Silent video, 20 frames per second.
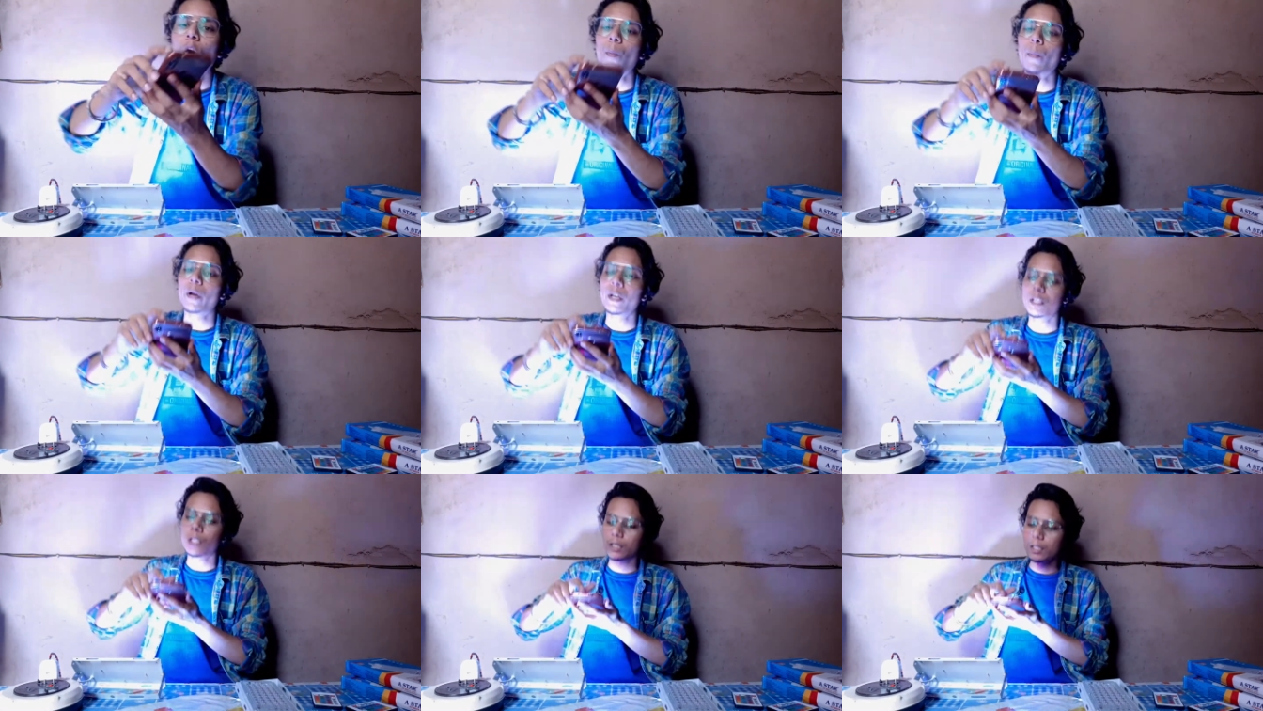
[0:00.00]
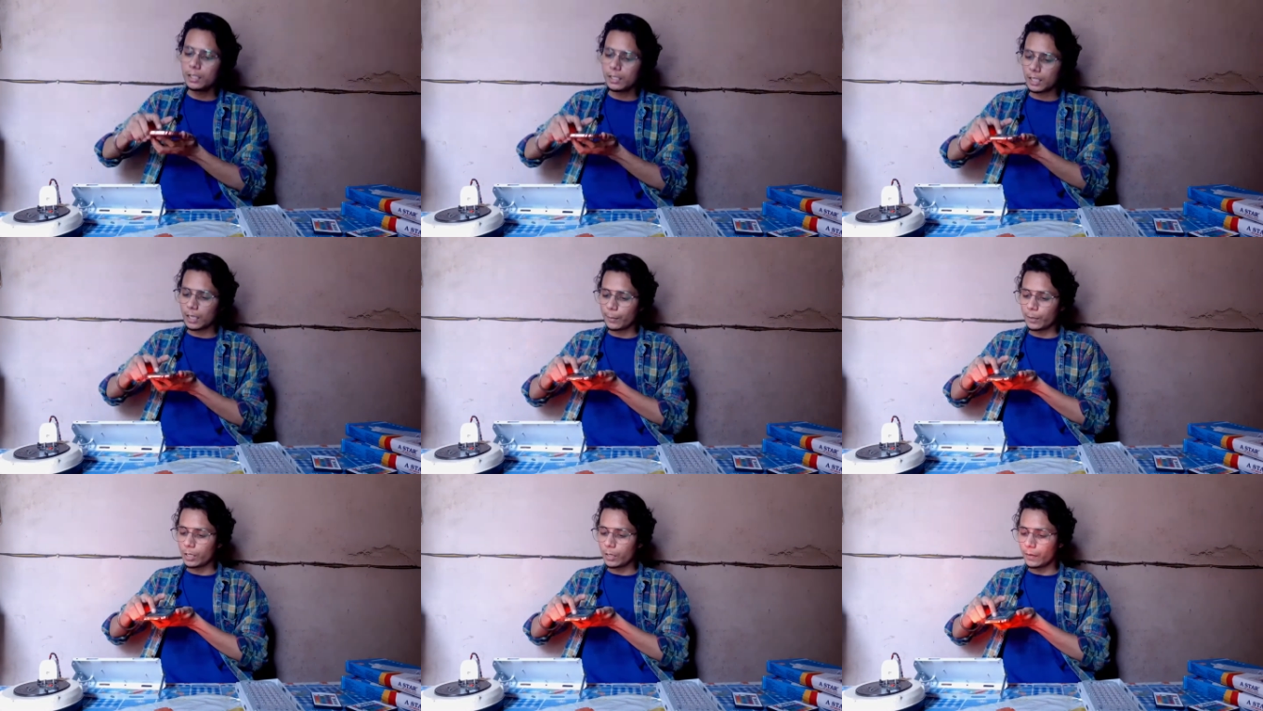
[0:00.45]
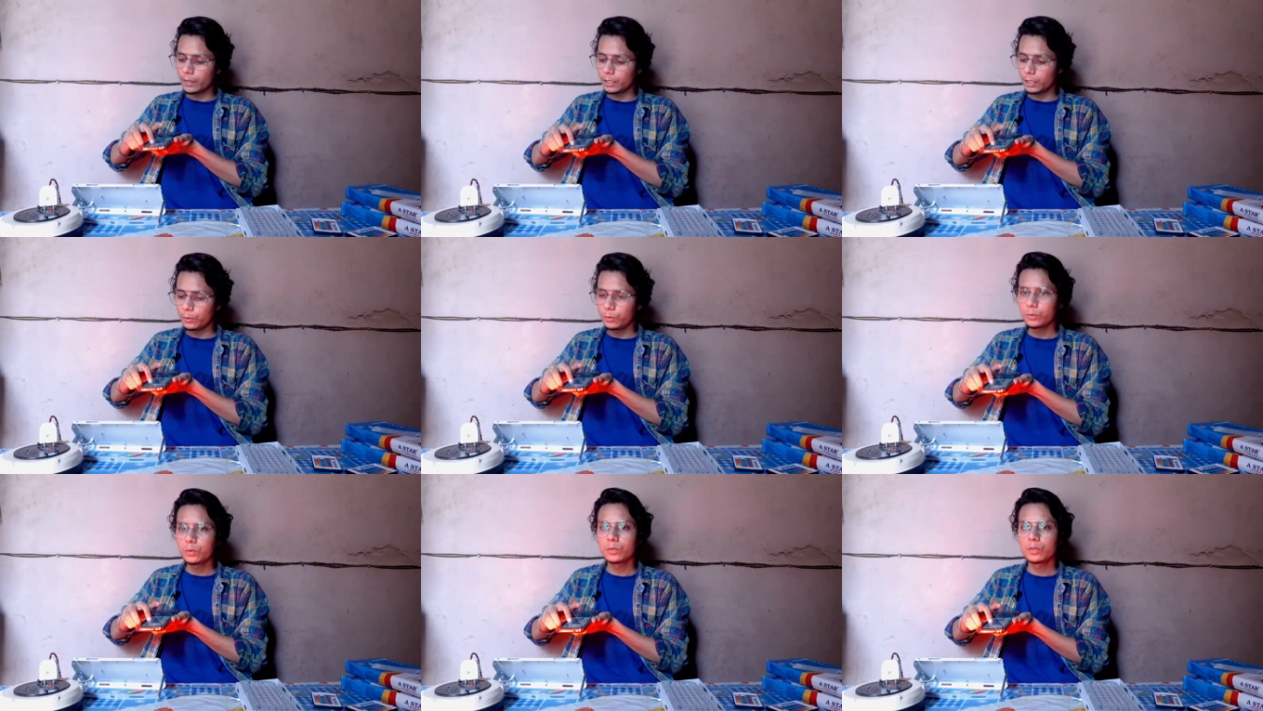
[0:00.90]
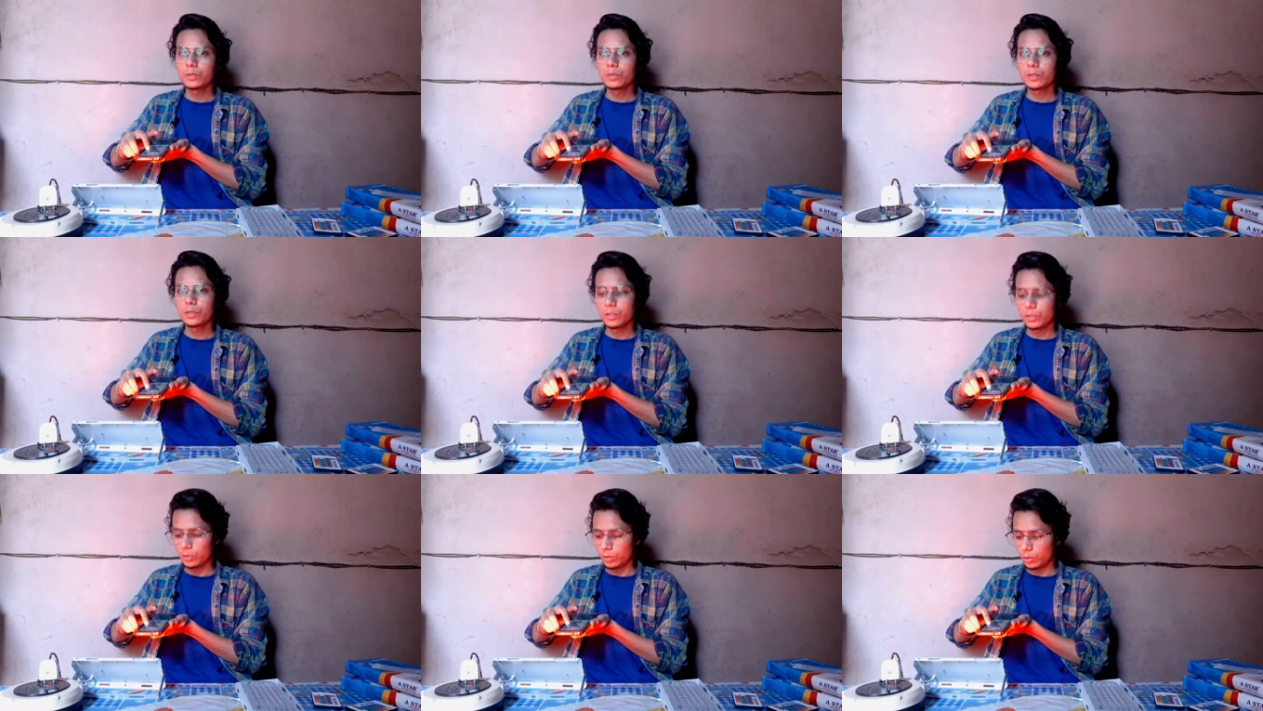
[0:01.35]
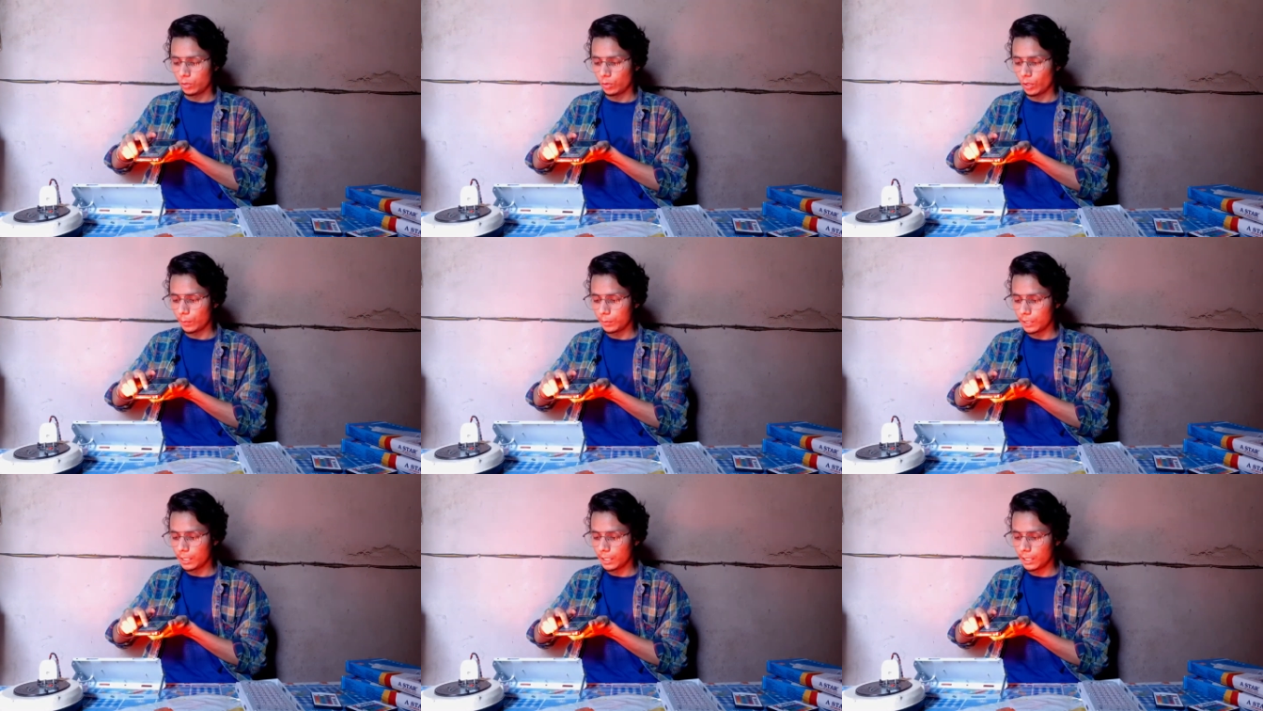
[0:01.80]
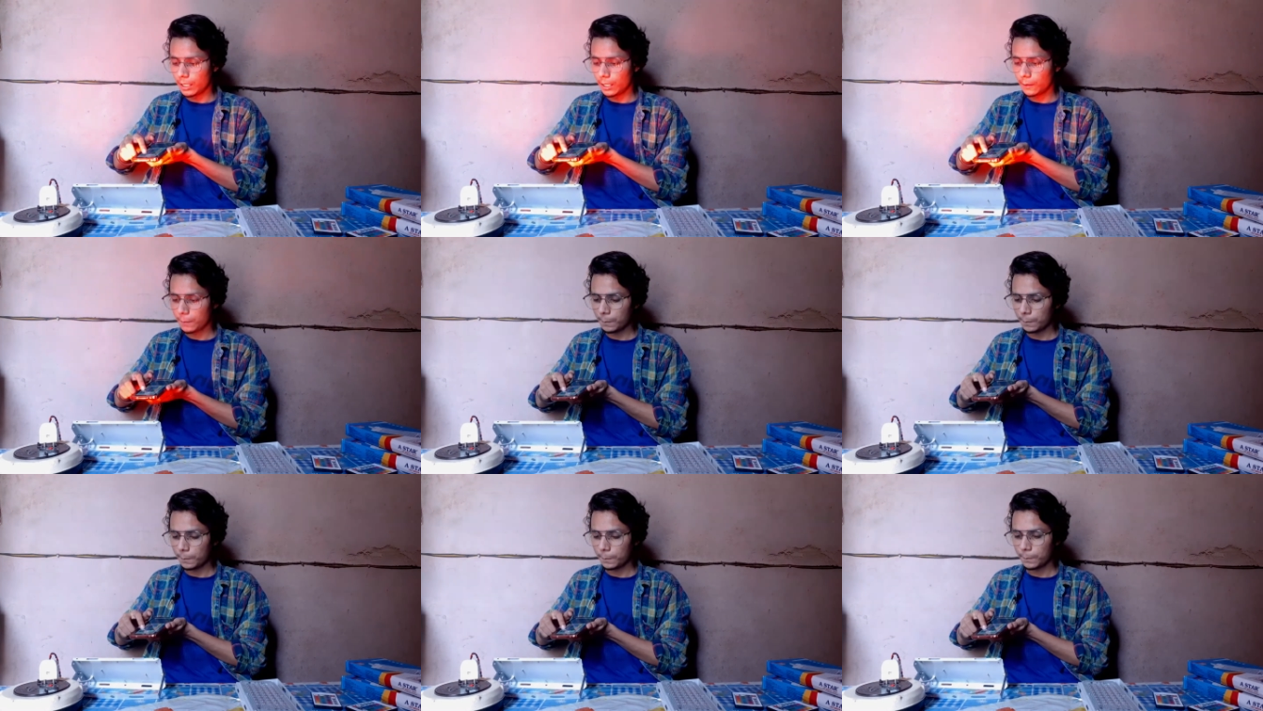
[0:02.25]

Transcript: मैं जल्दी से यहाँ पे दबाता हूँ तो अब देखिए